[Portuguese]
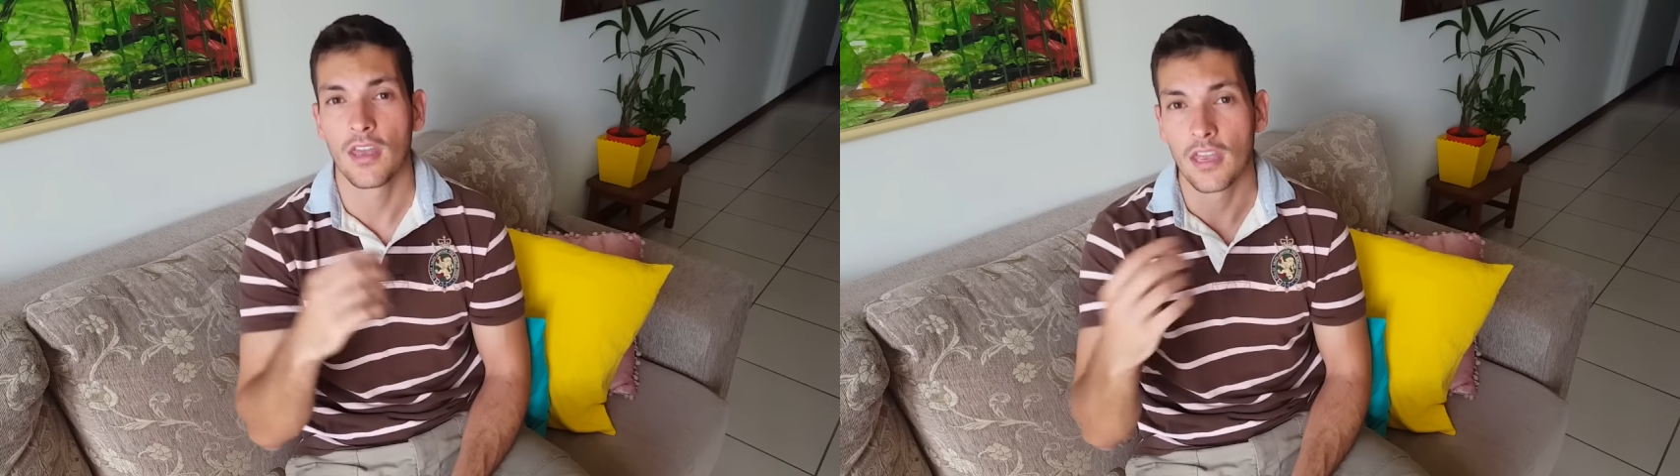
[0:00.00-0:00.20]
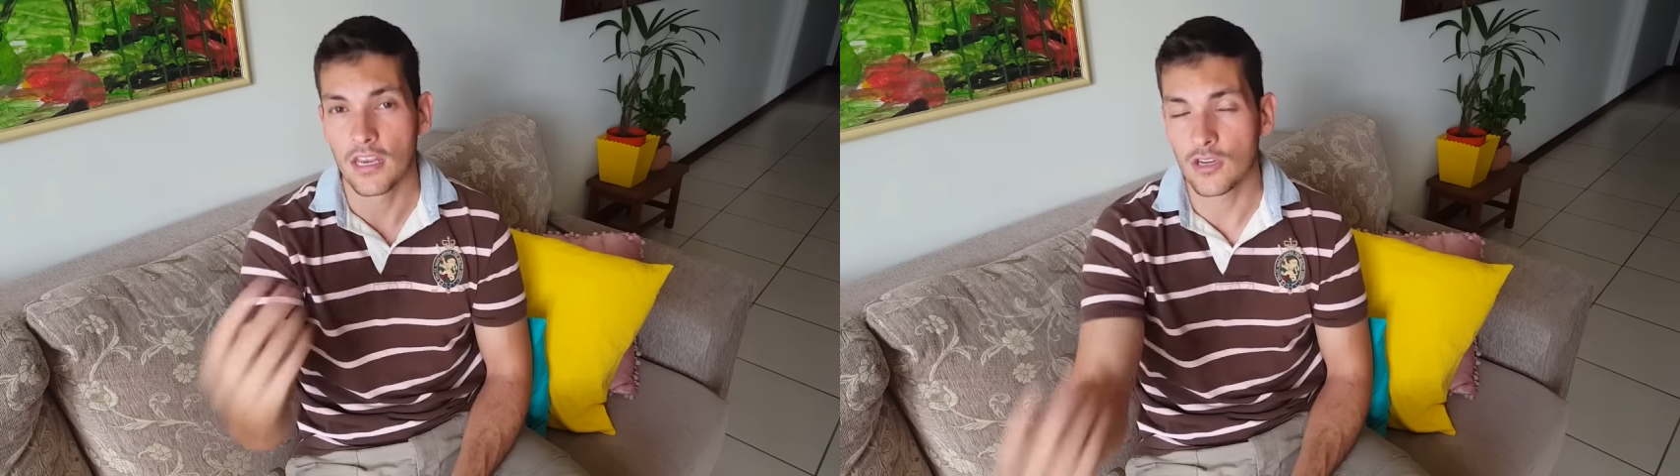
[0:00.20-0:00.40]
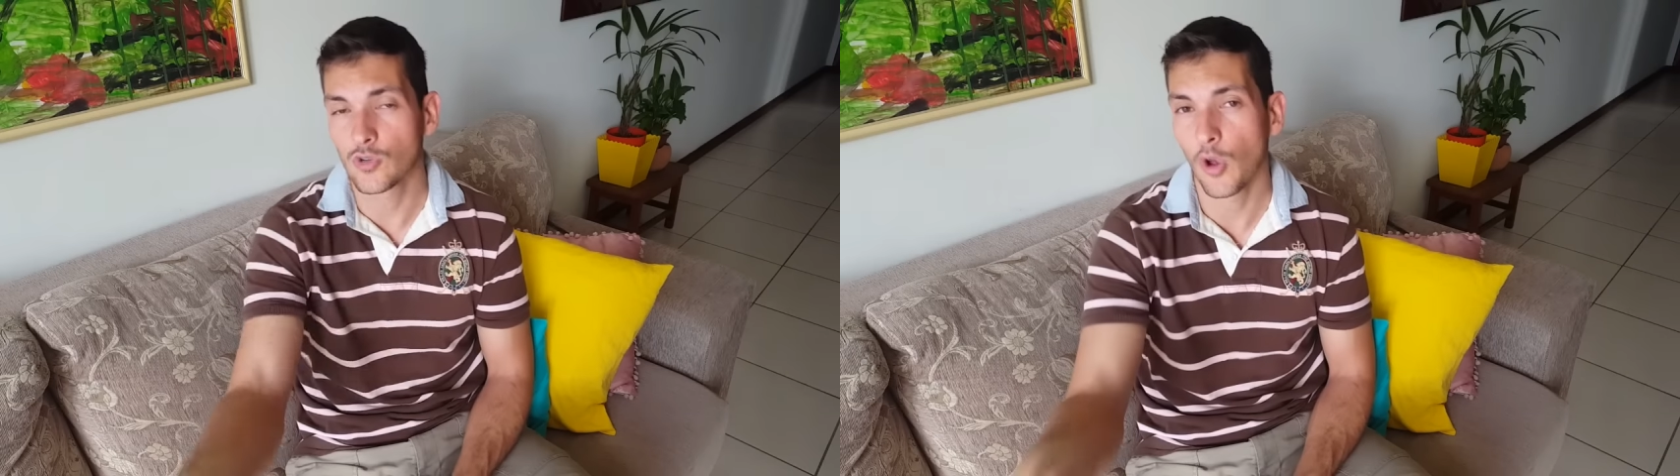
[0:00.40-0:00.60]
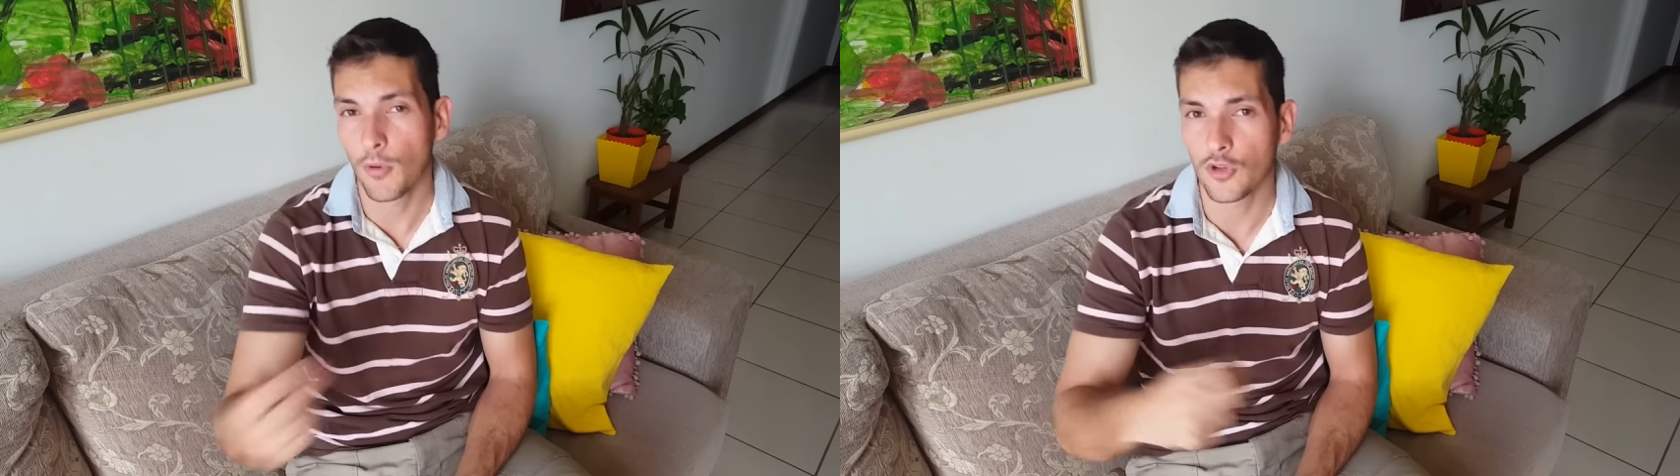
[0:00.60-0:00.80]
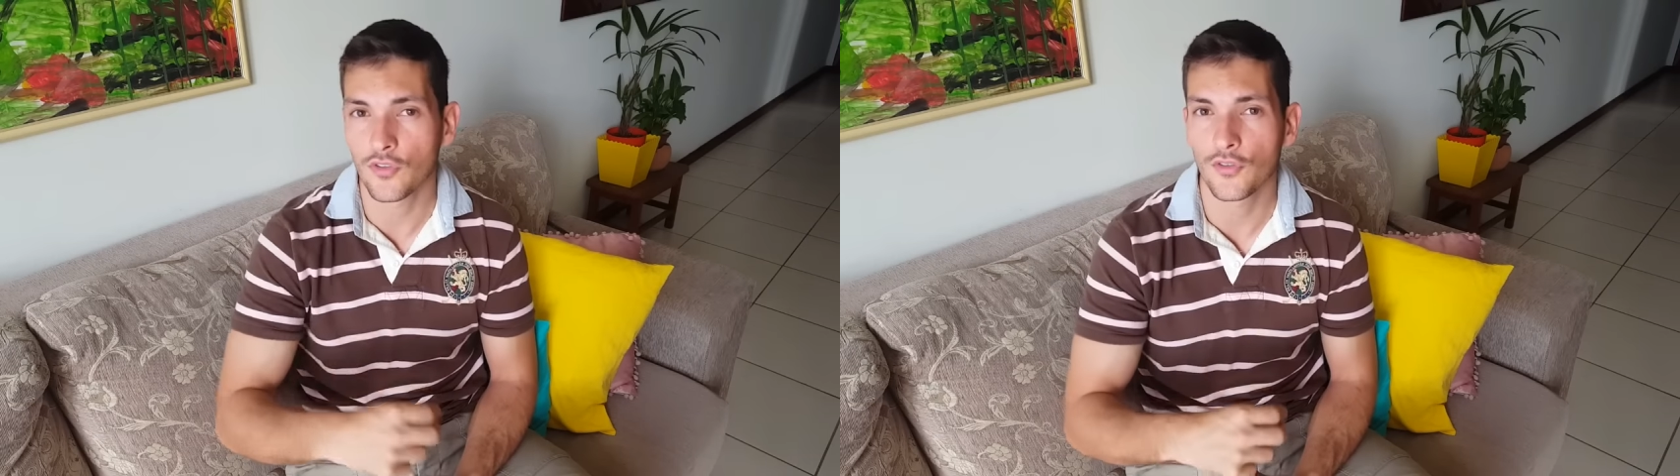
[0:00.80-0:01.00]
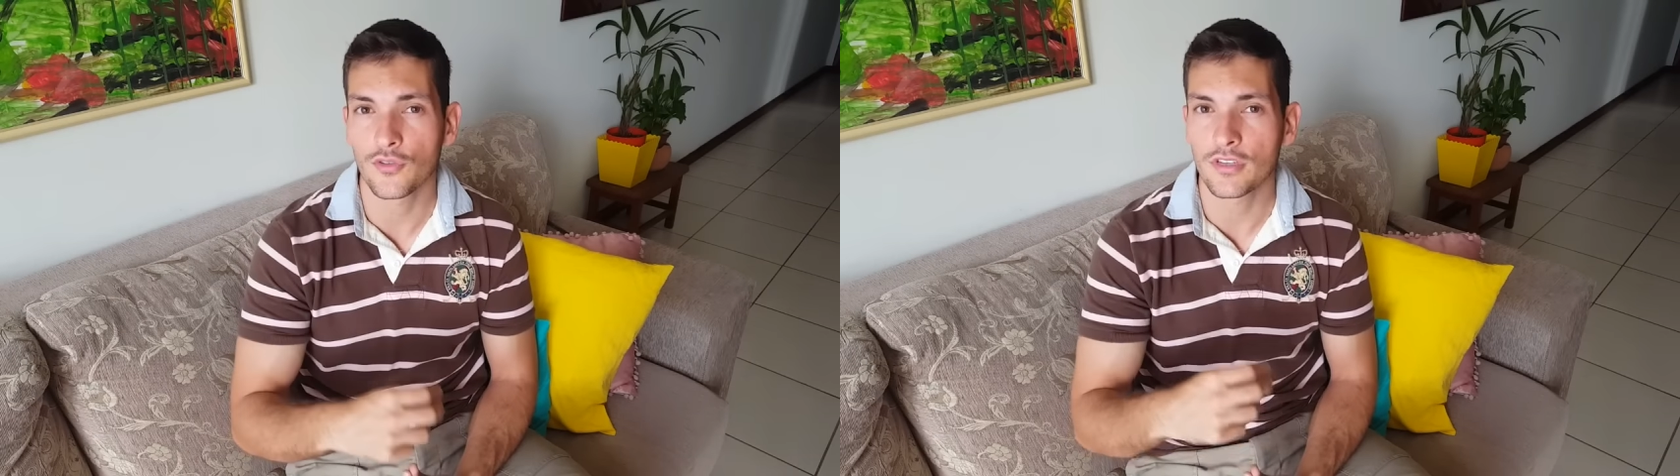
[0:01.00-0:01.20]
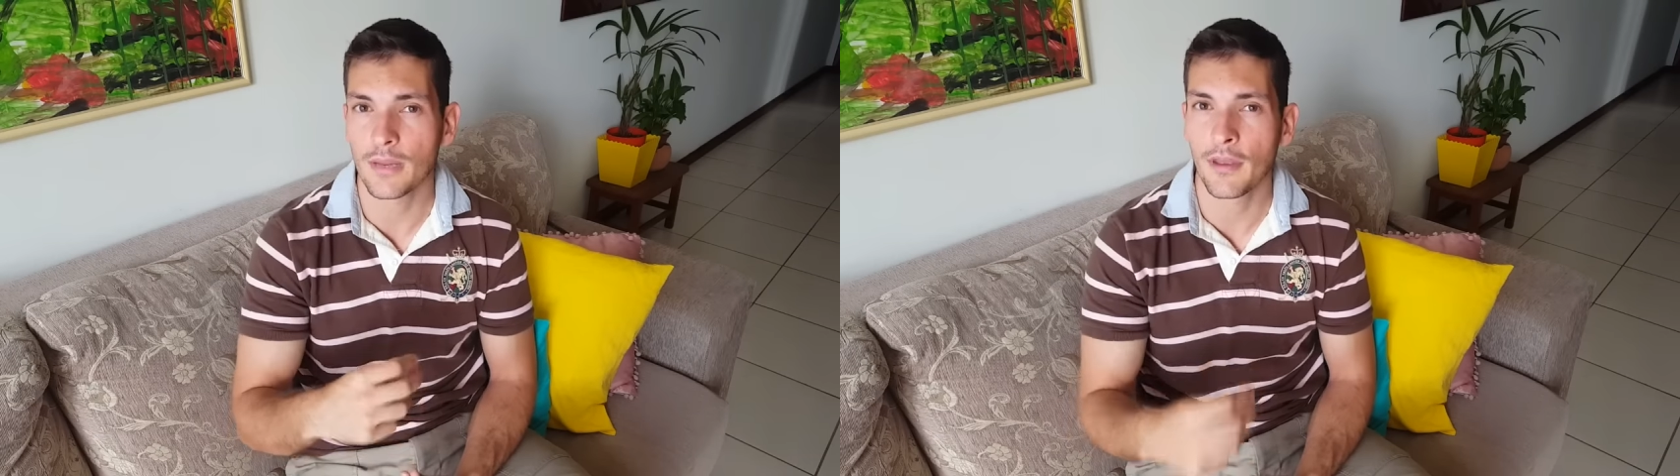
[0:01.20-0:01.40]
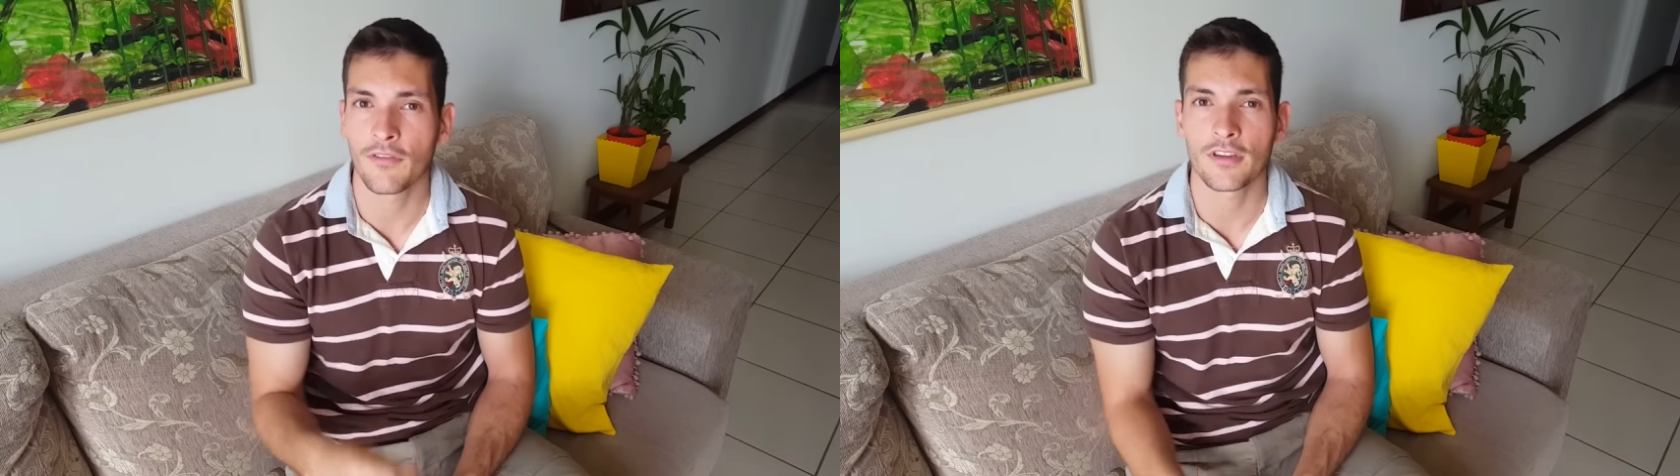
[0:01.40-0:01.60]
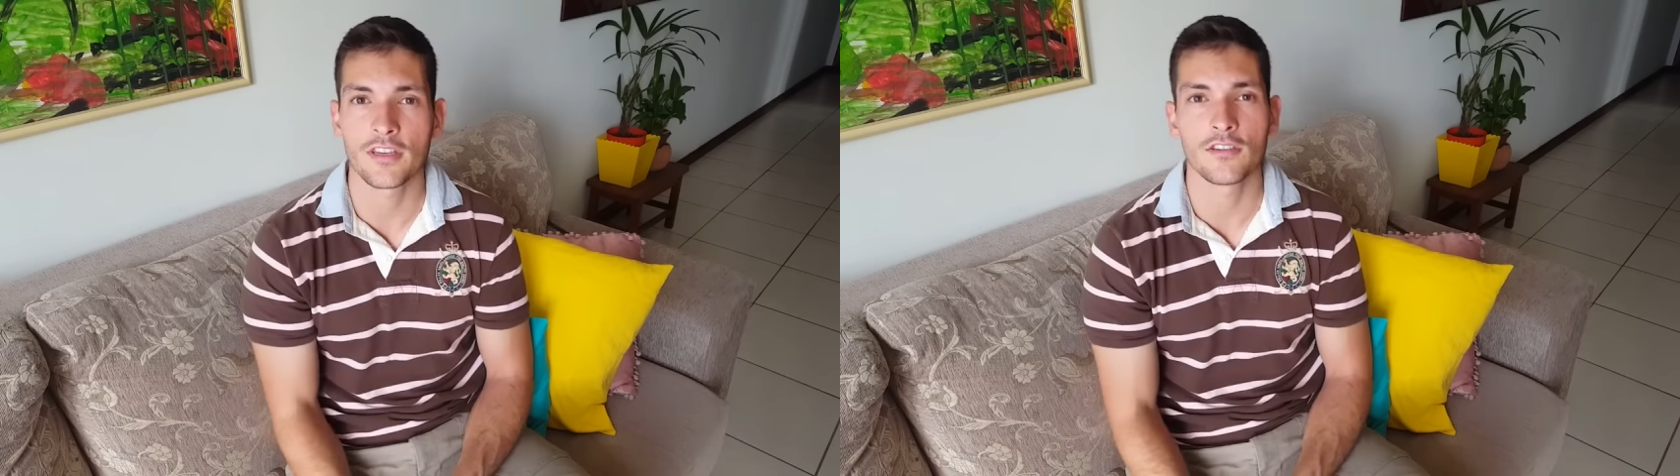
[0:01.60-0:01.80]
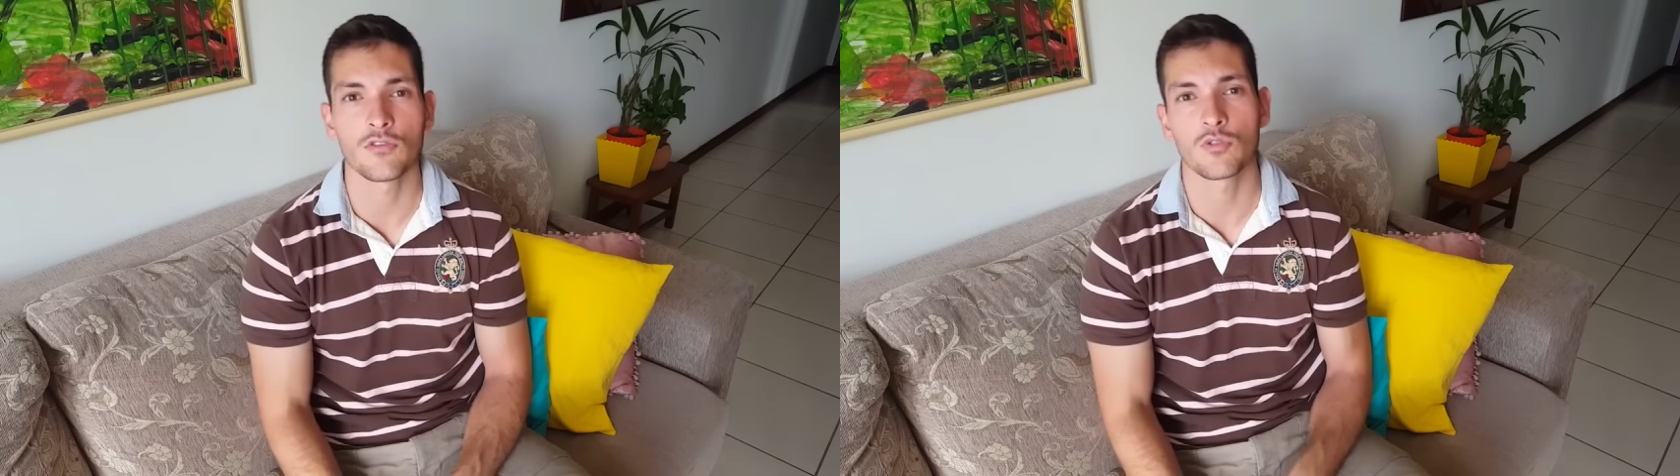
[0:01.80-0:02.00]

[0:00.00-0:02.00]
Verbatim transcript: E sobre os fundos também vão incidir os